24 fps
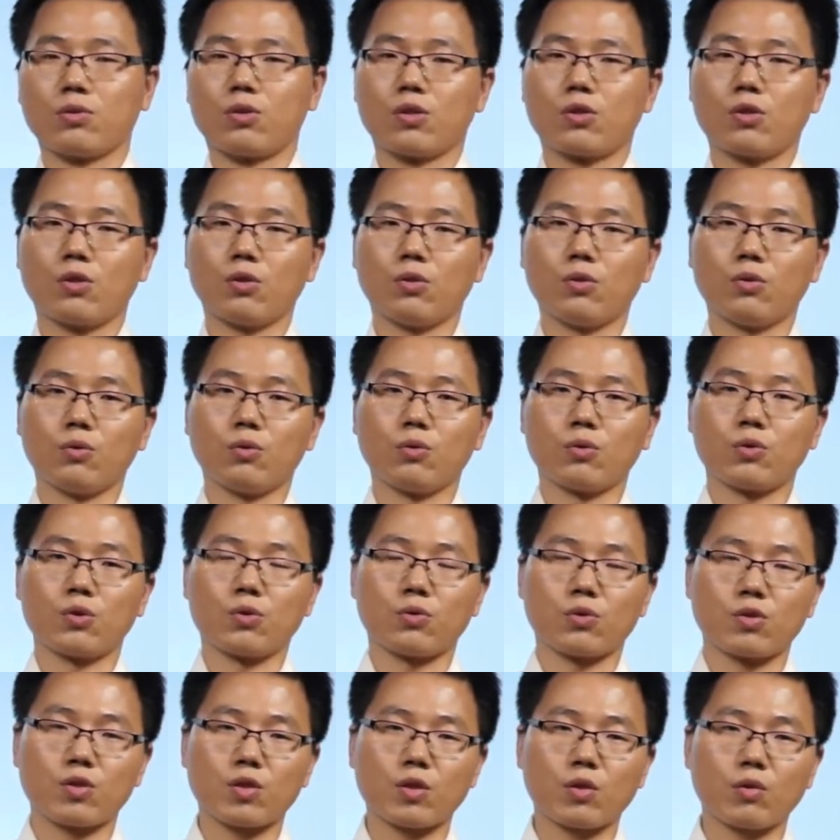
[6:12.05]
接受
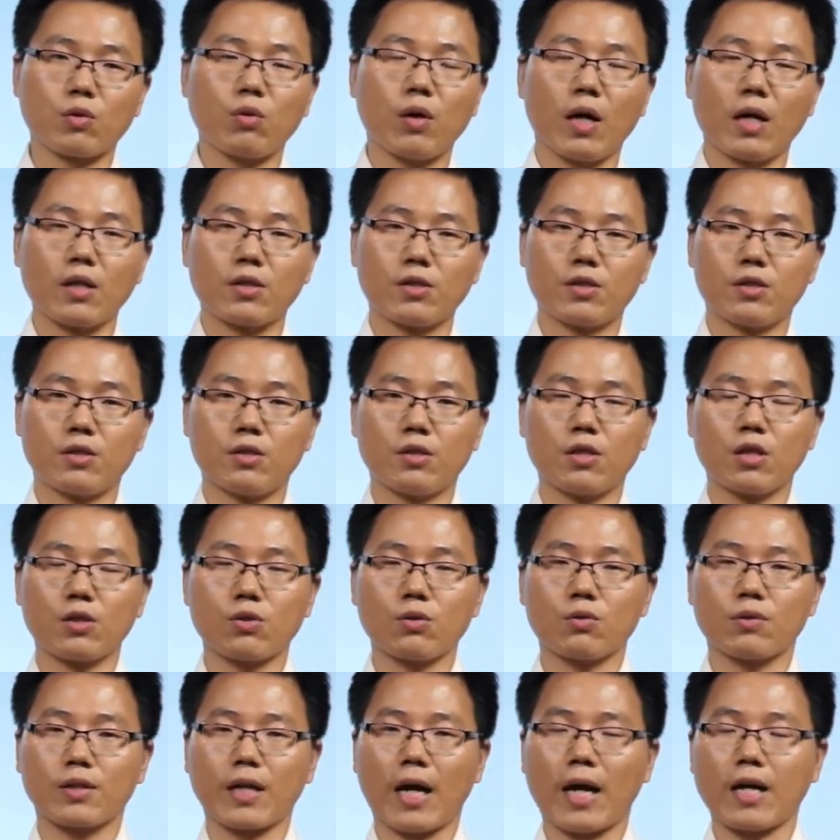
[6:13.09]
这种社会化、接
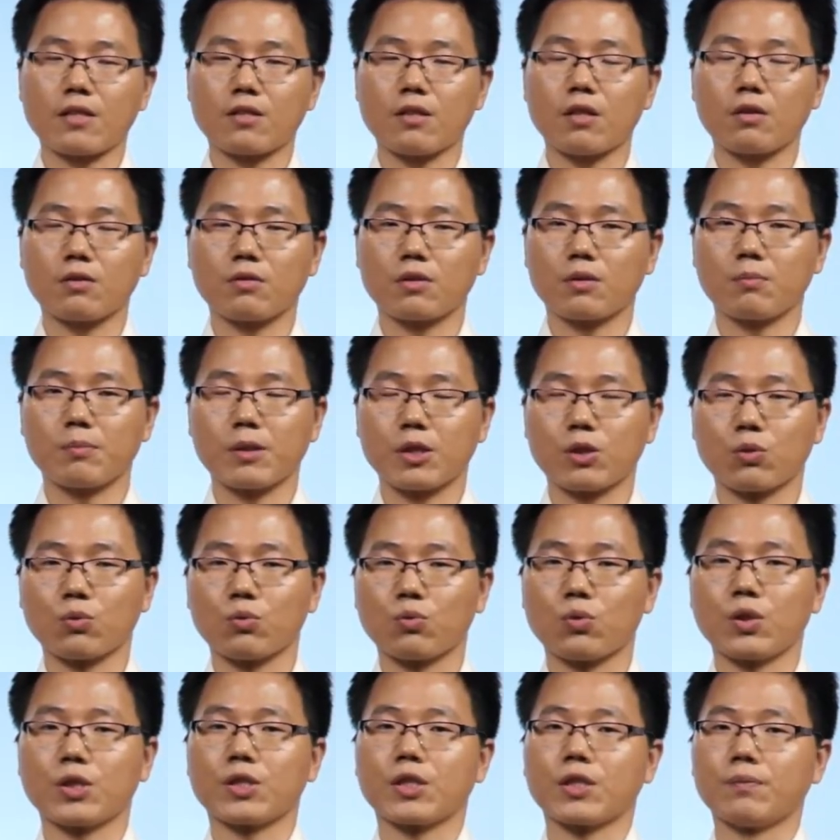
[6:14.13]
受改造这么一种
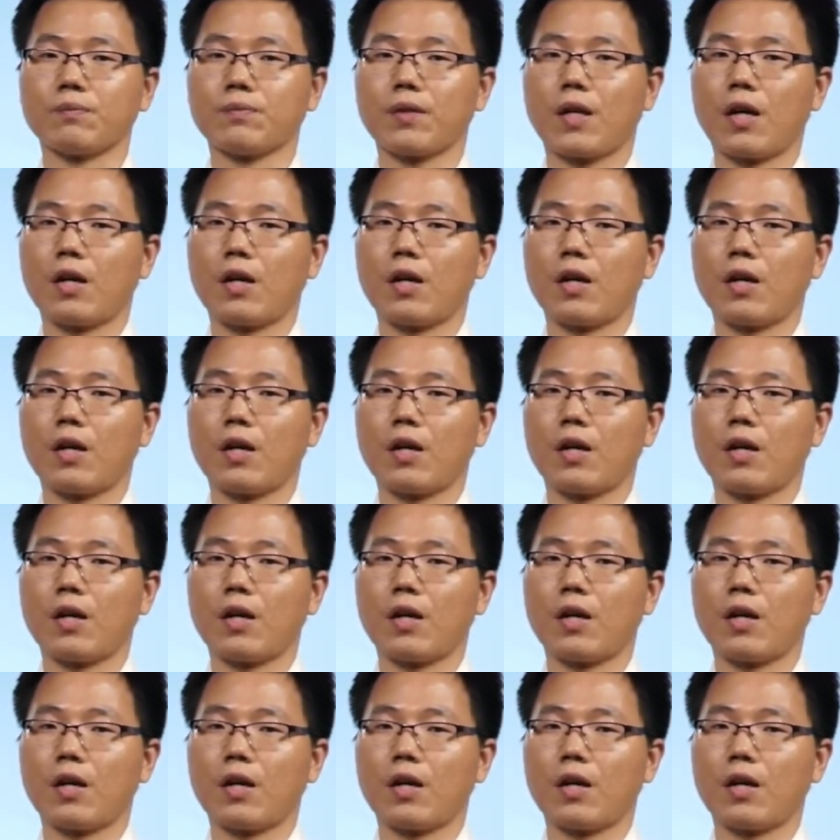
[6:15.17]
过程，